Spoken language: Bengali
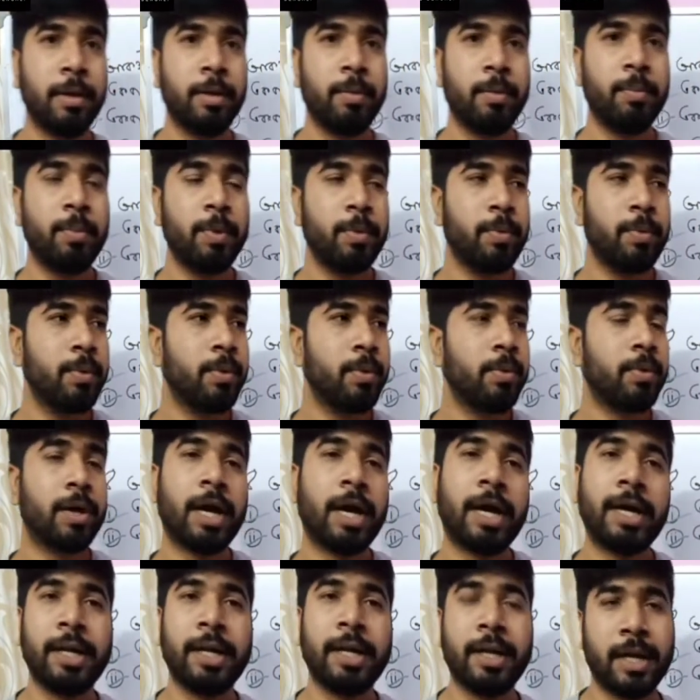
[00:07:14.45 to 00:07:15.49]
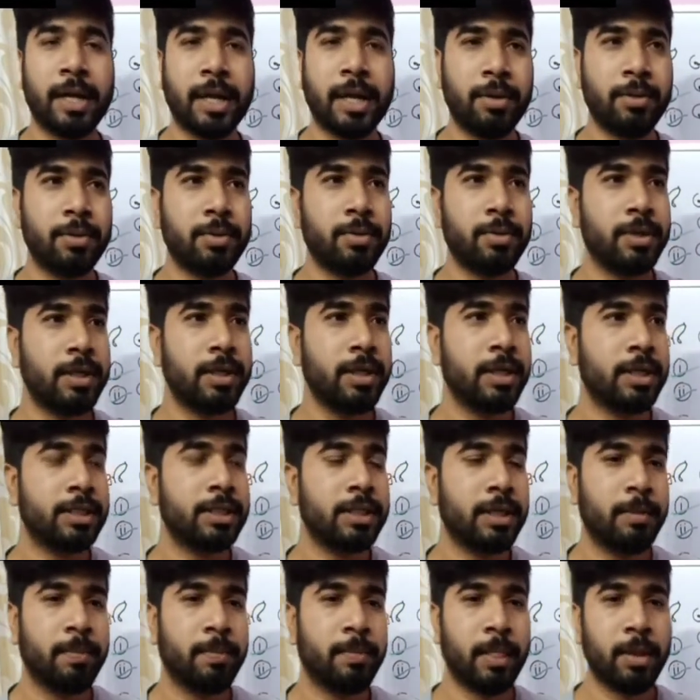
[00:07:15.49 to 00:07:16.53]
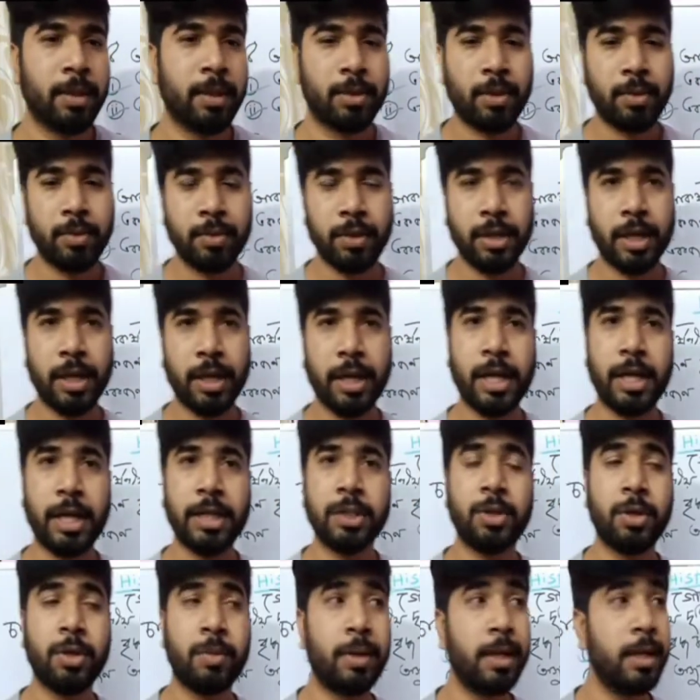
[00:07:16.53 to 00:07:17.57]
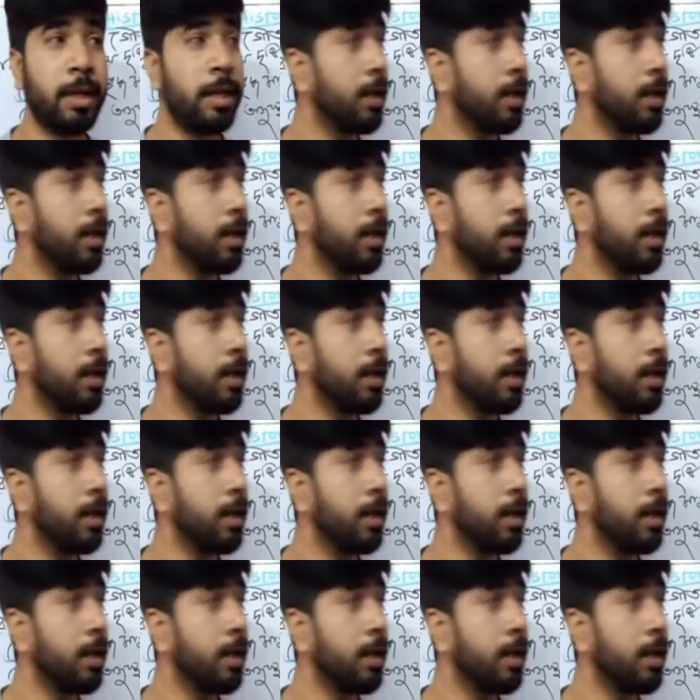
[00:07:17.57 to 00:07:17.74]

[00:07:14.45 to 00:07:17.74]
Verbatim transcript: বিভিন্ন গার্ডে রাখা হতো ঠিক আছে তখন তার রাজসভায়